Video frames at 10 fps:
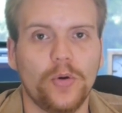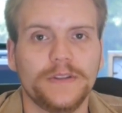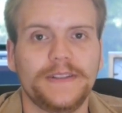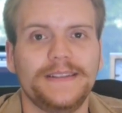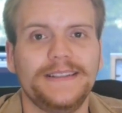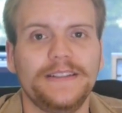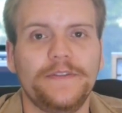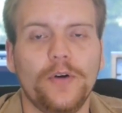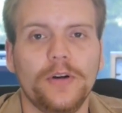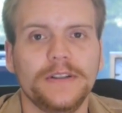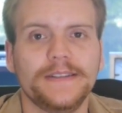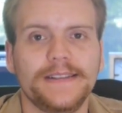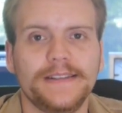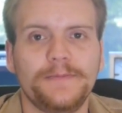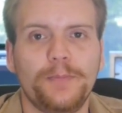Und die Folgen
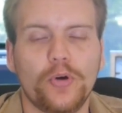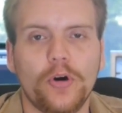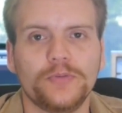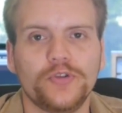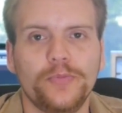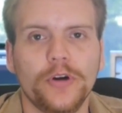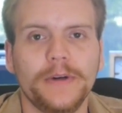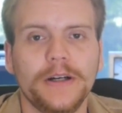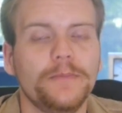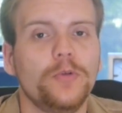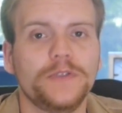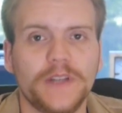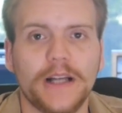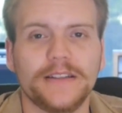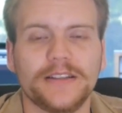sind prompt spürbar,
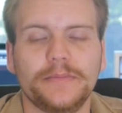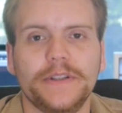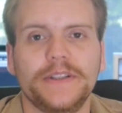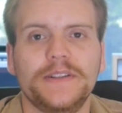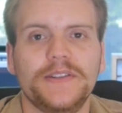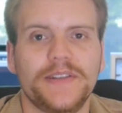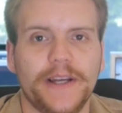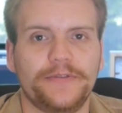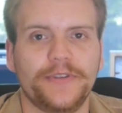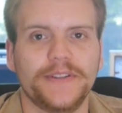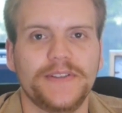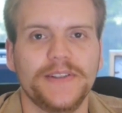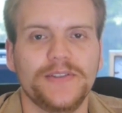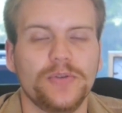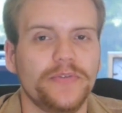unter anderem in San
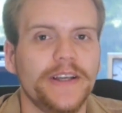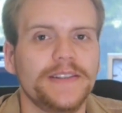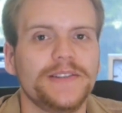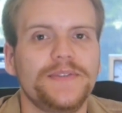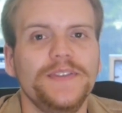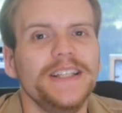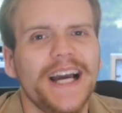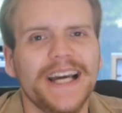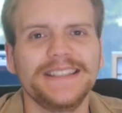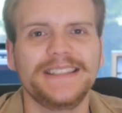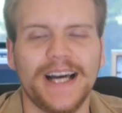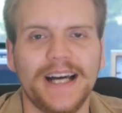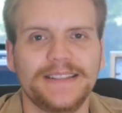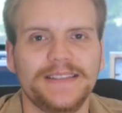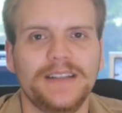Francisco, welches wie ein
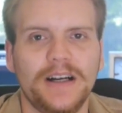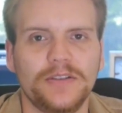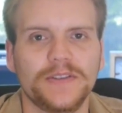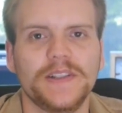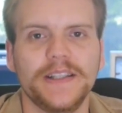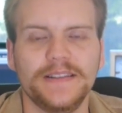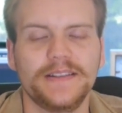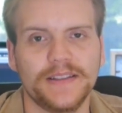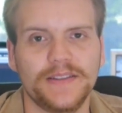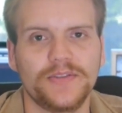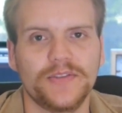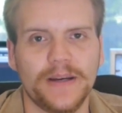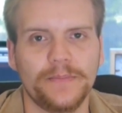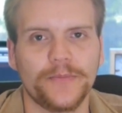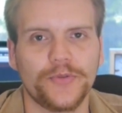Kartenhaus in sich
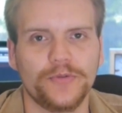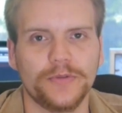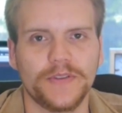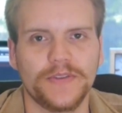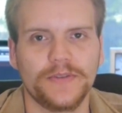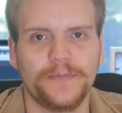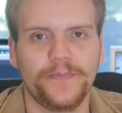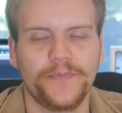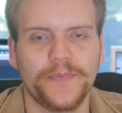zusammenstürzt.